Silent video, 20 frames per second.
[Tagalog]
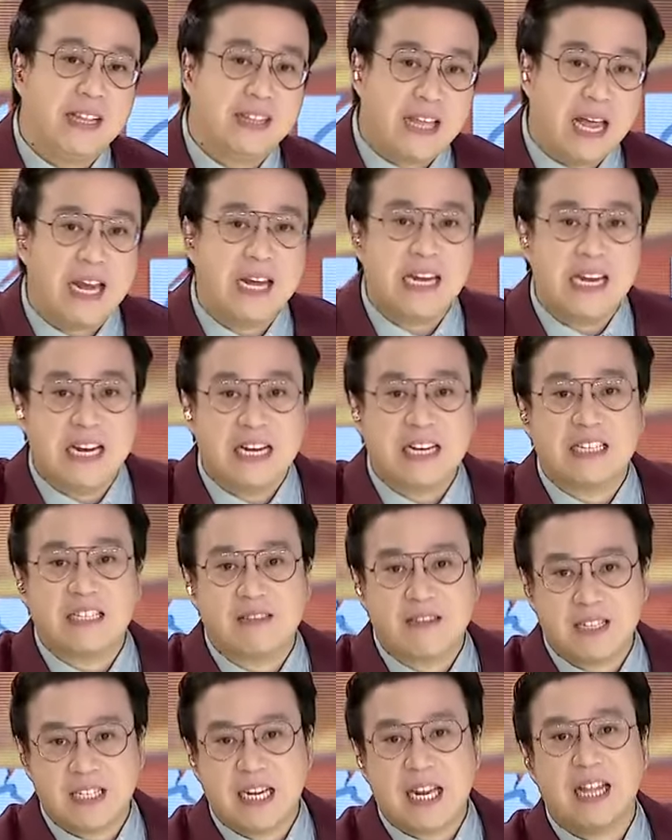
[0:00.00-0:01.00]
10 years
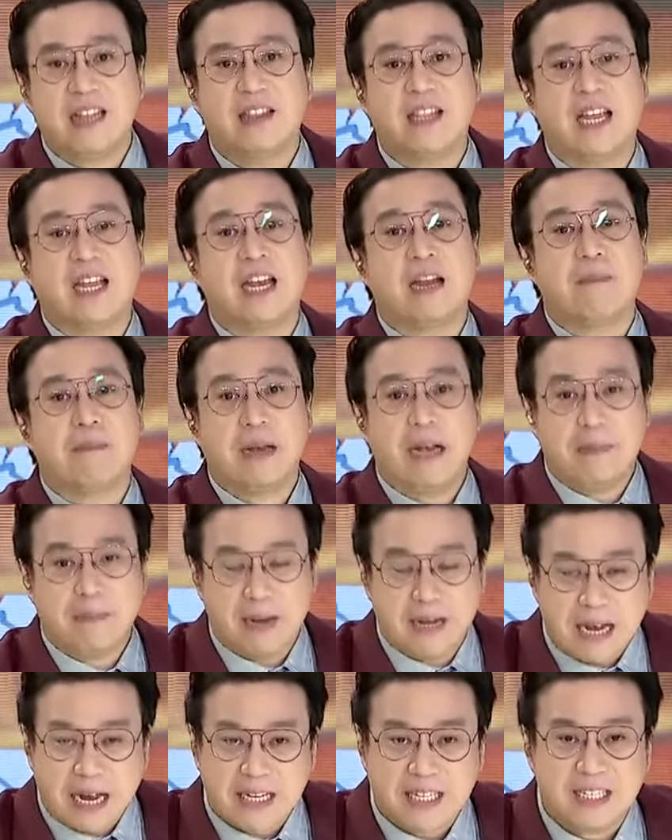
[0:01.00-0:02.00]
residente ka ng
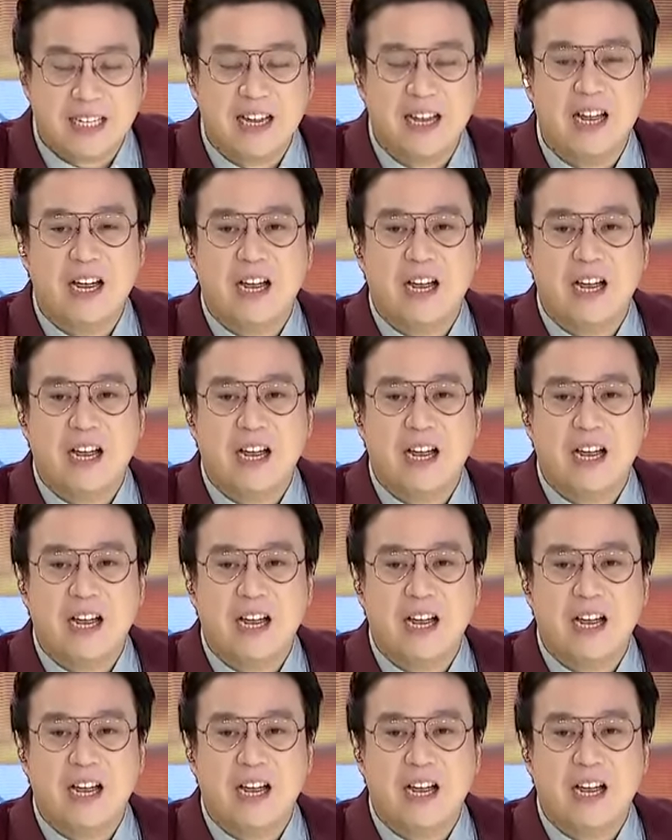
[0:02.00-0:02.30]
Pilipinas.